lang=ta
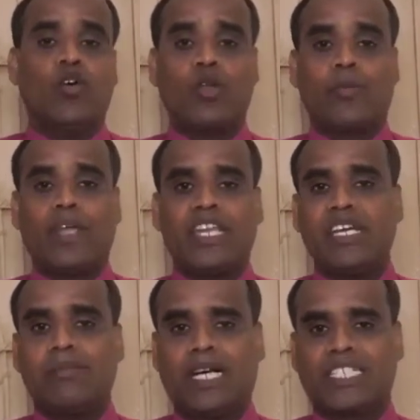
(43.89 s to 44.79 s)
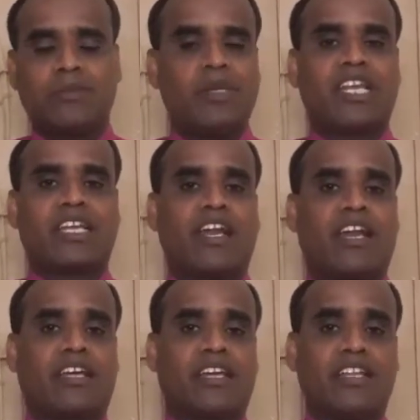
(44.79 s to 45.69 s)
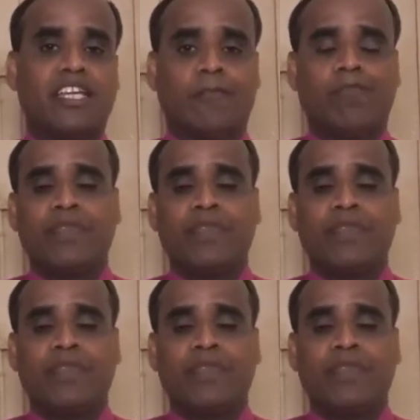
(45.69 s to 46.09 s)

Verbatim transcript: ஒரு பெரிய மாற்றம் இன்னைக்கு நடக்கிறது